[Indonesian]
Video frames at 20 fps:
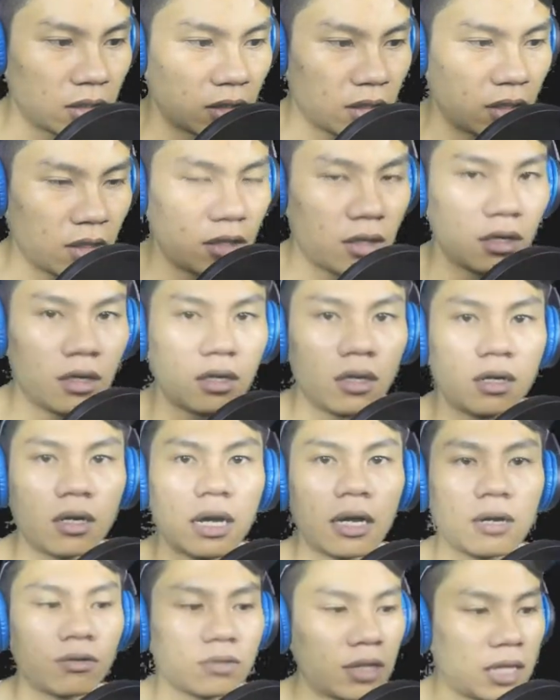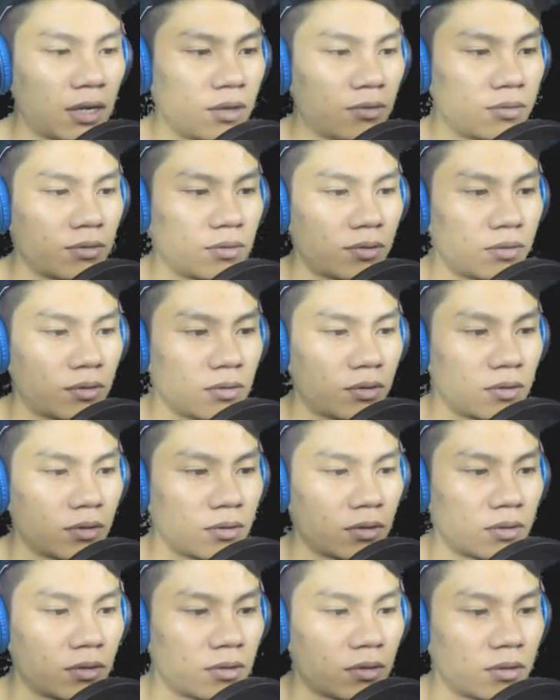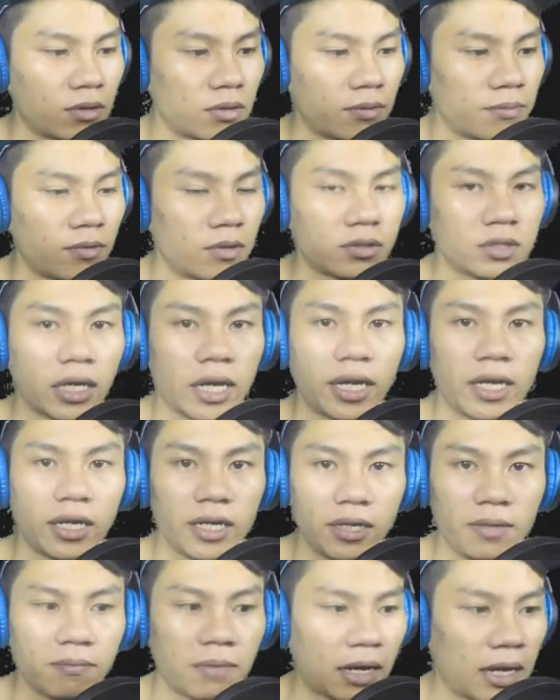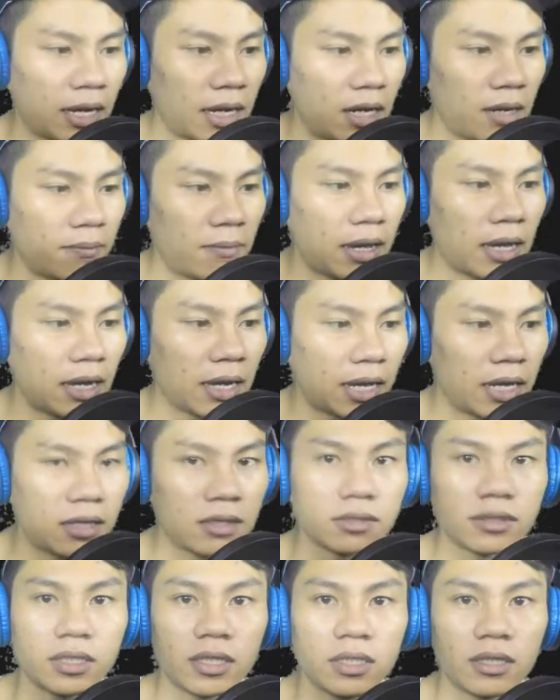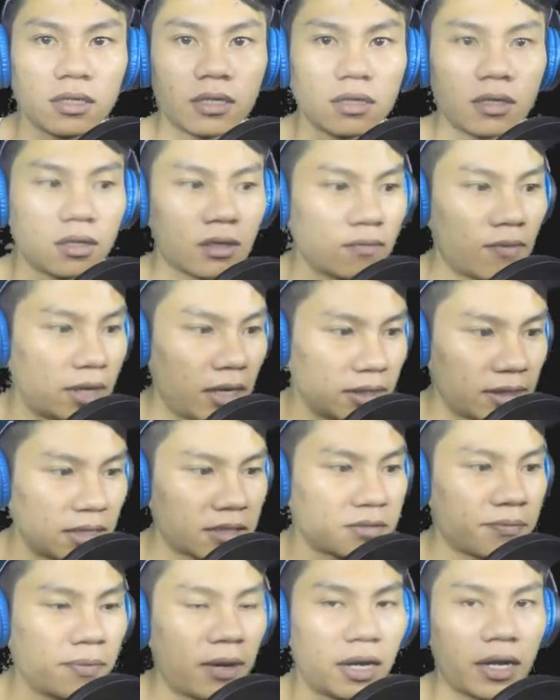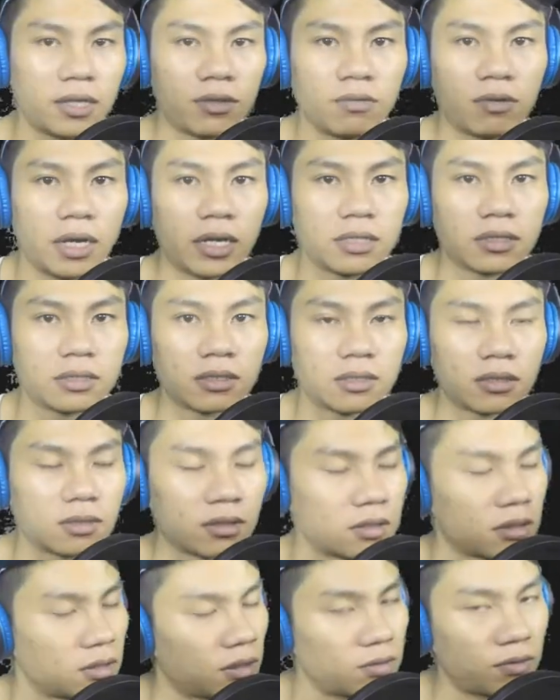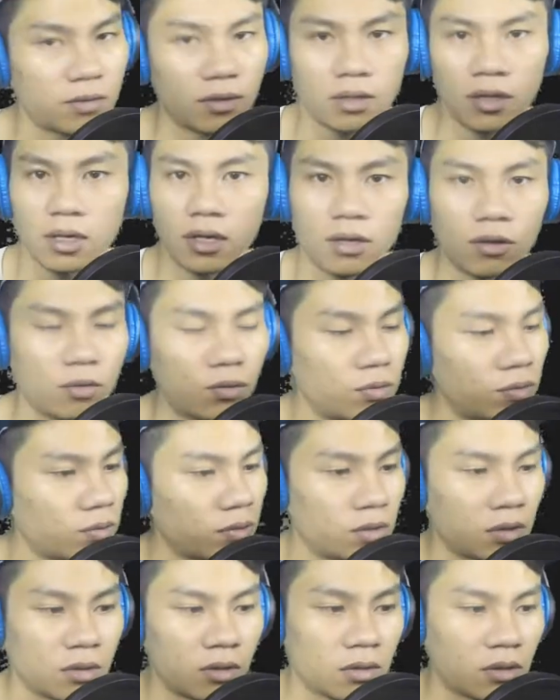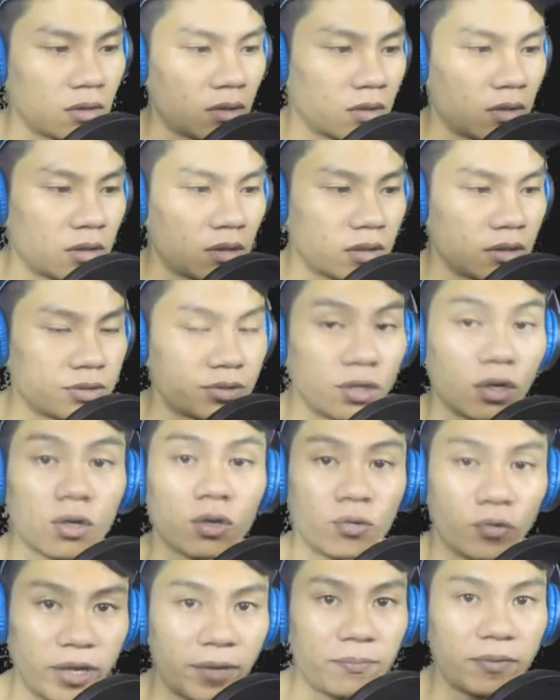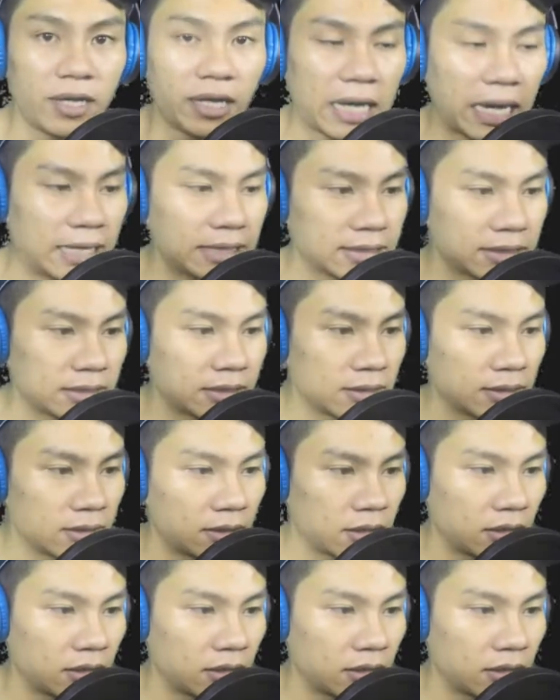Oh, aku tahu. Bocah ini bakal makan si wanita Jepang itu, guys. Wow. So creepy, guys